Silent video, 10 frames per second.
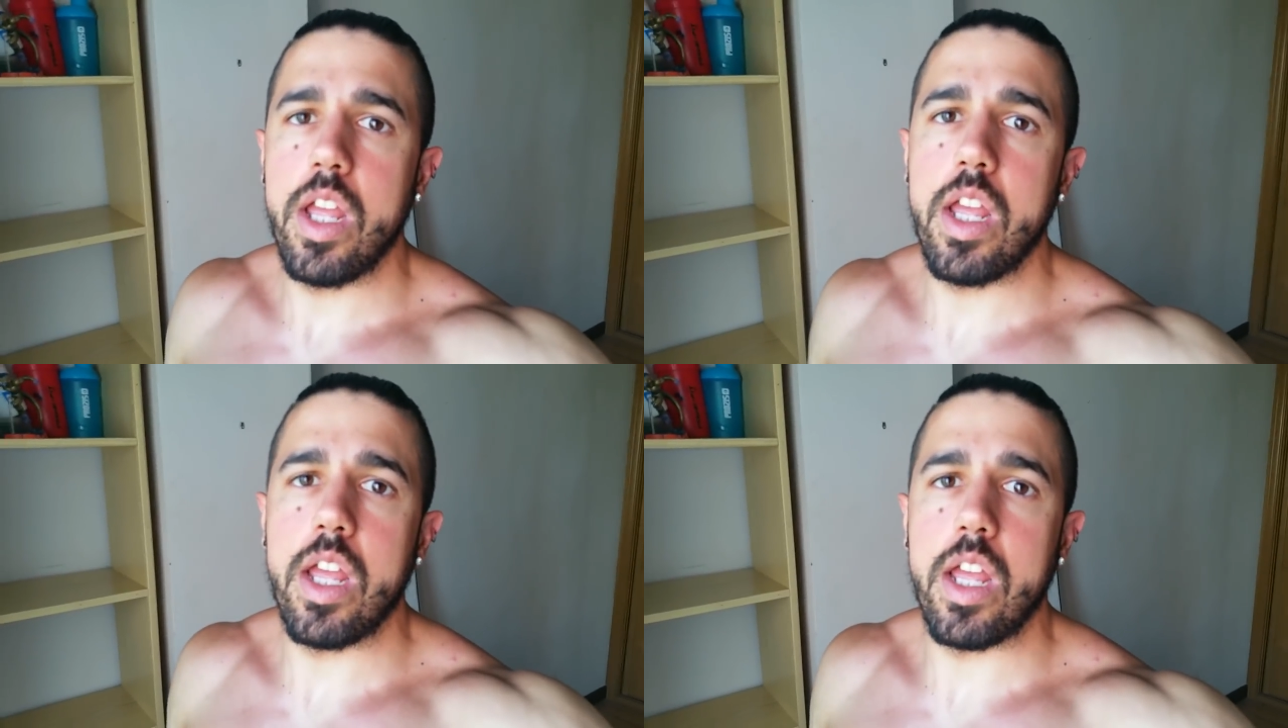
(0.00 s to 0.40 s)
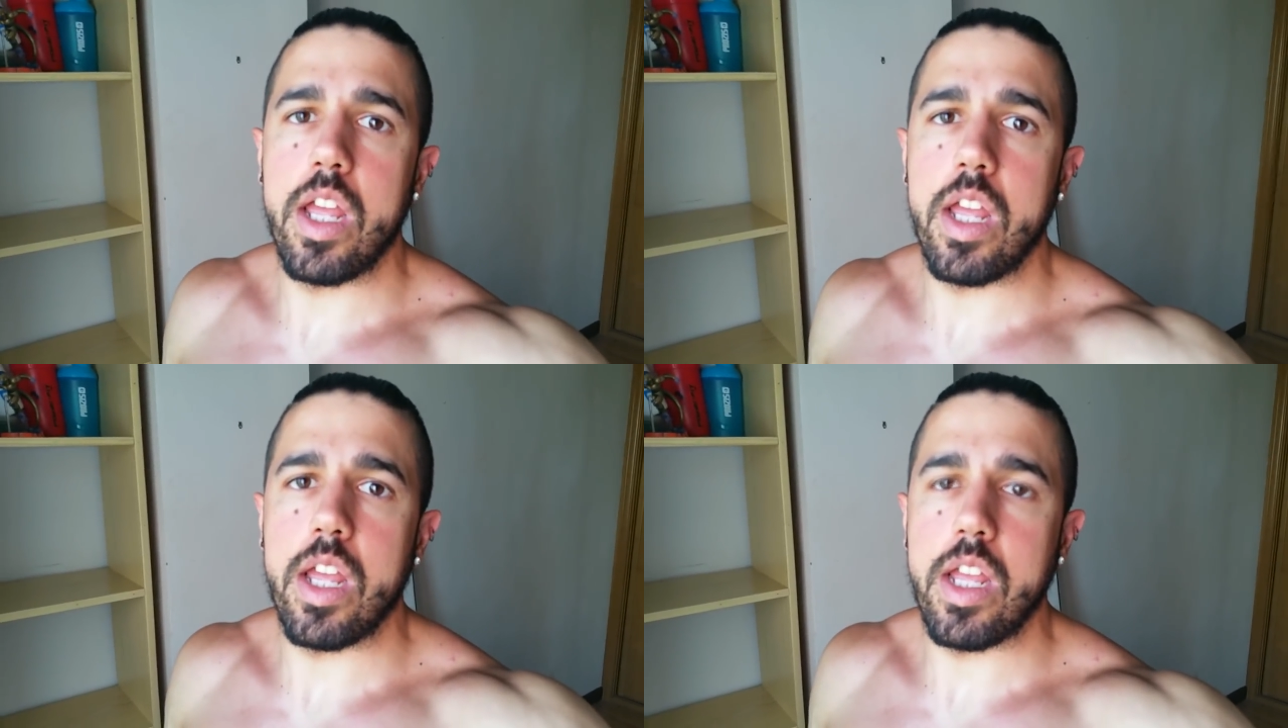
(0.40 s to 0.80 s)

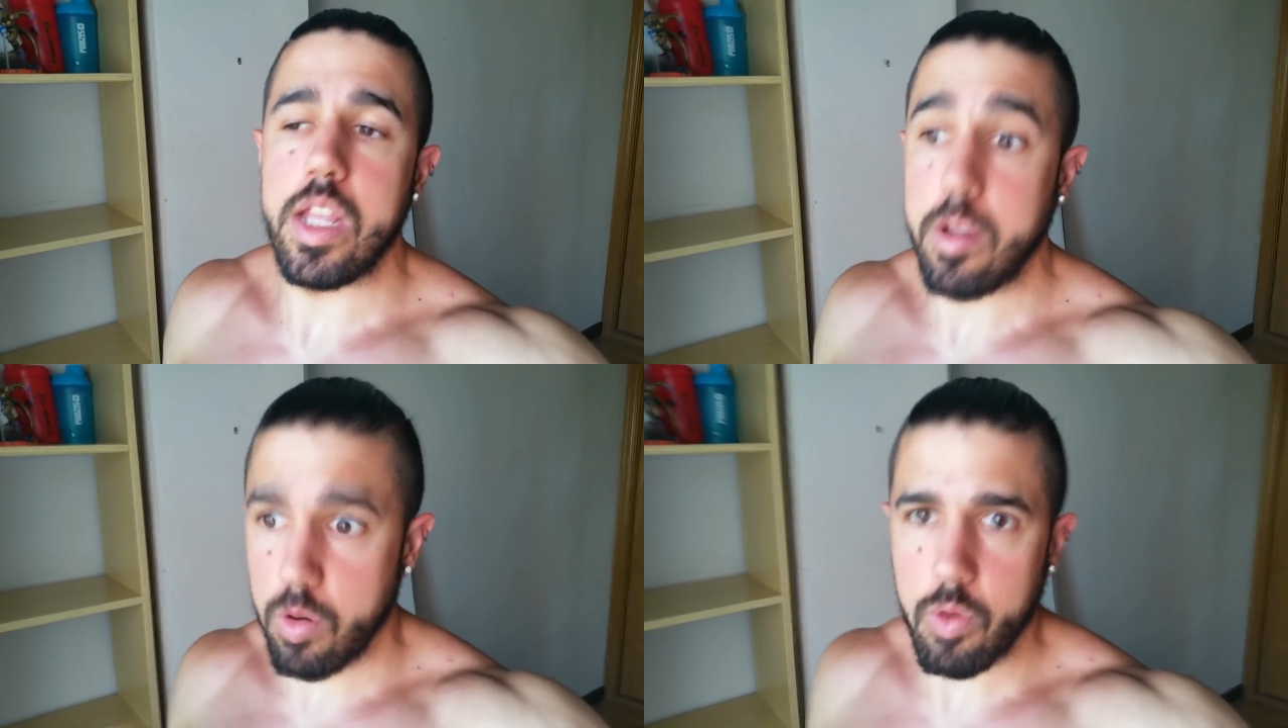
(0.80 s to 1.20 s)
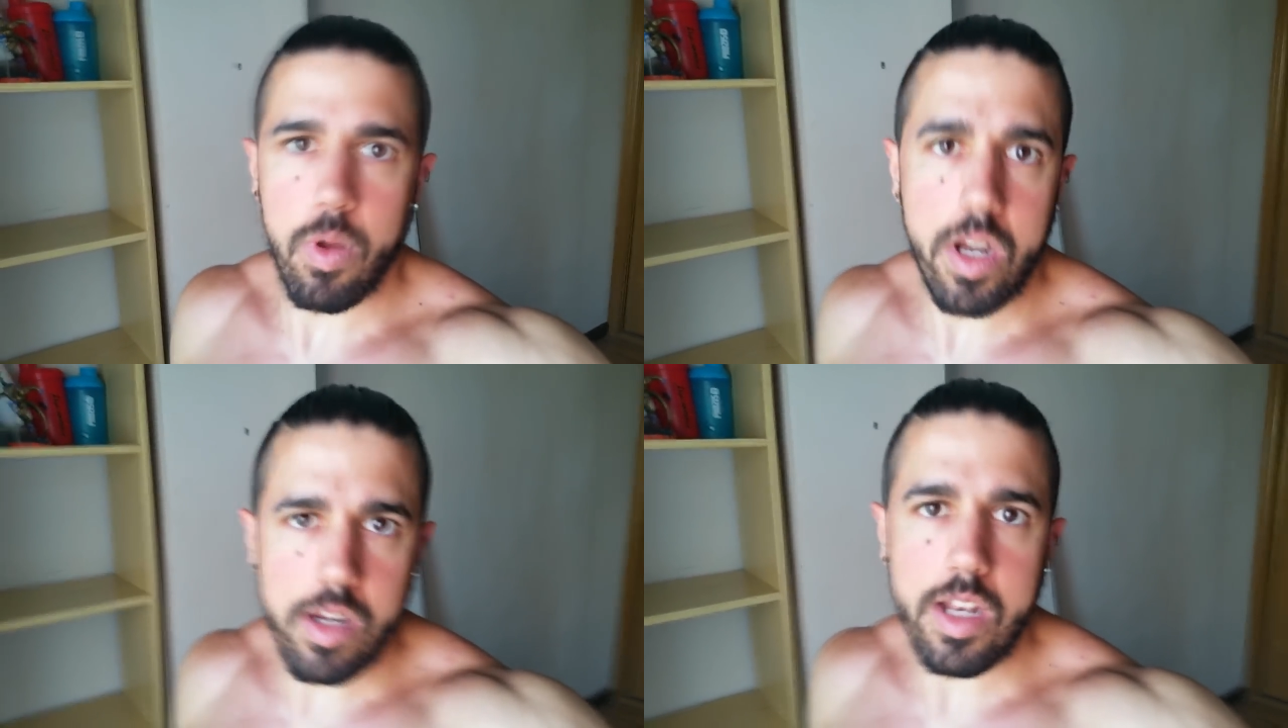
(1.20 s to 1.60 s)
Eh, y con lo
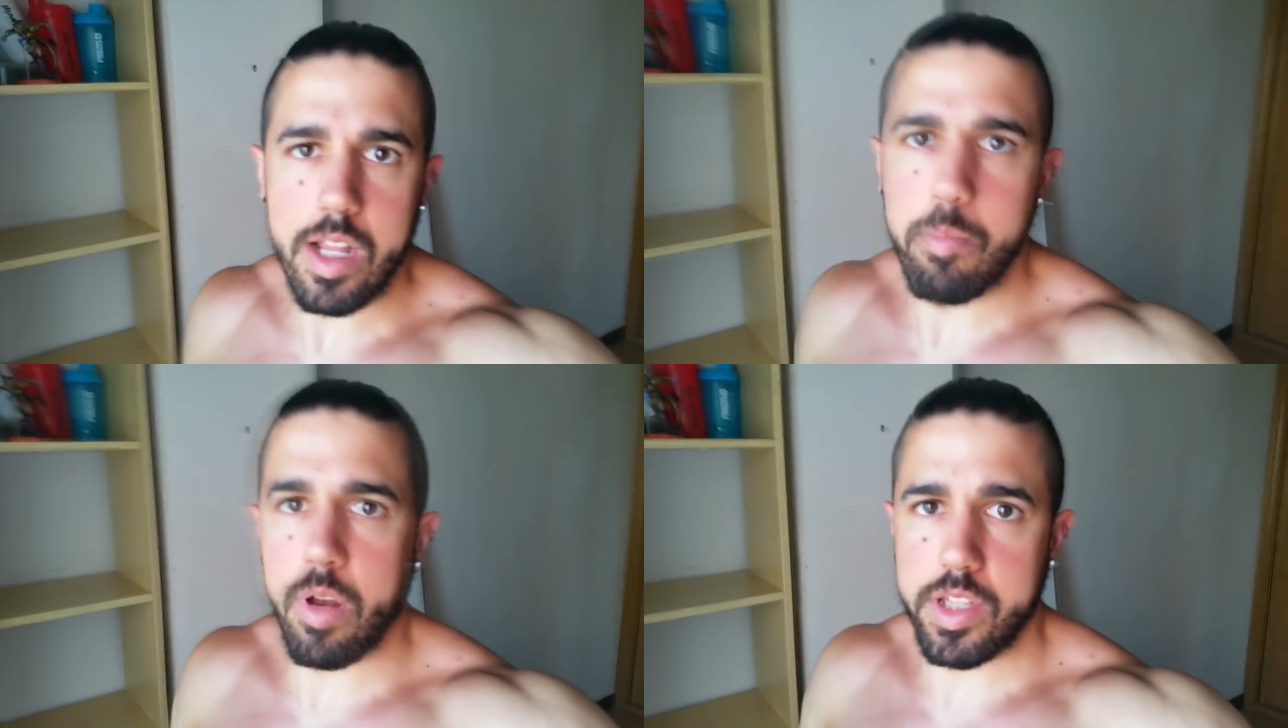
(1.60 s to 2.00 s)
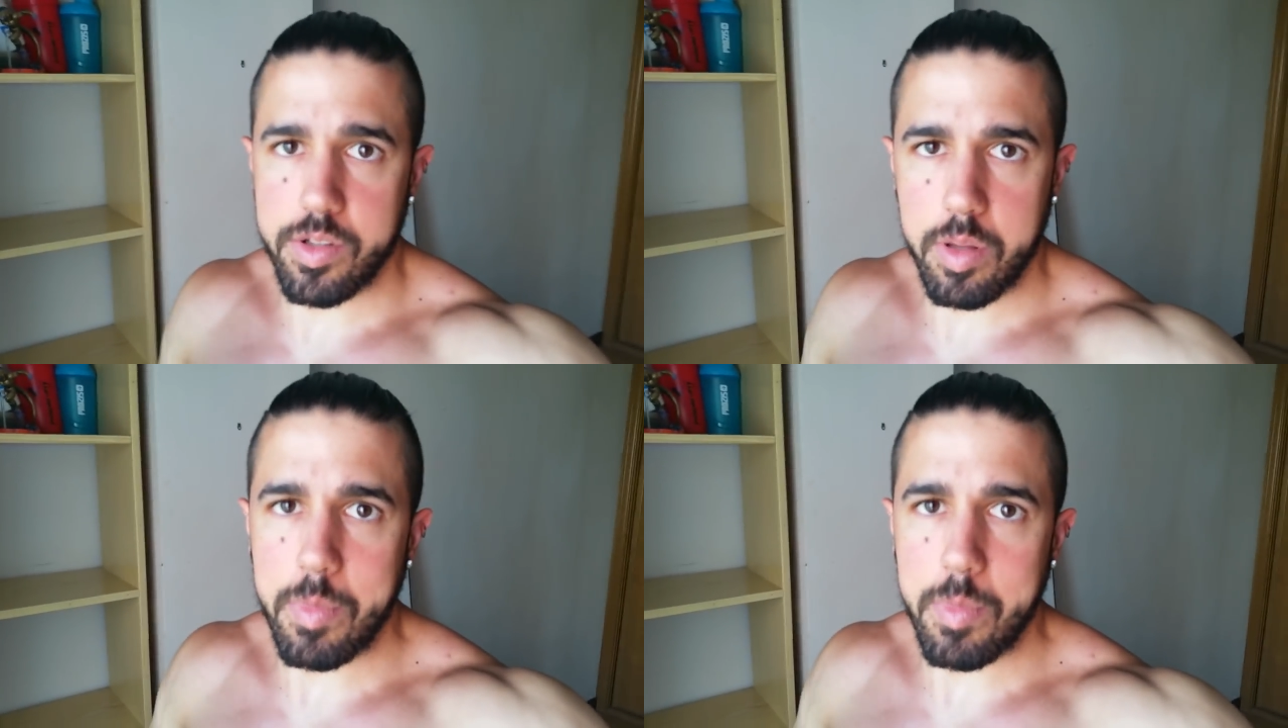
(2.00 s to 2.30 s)
cual el proceso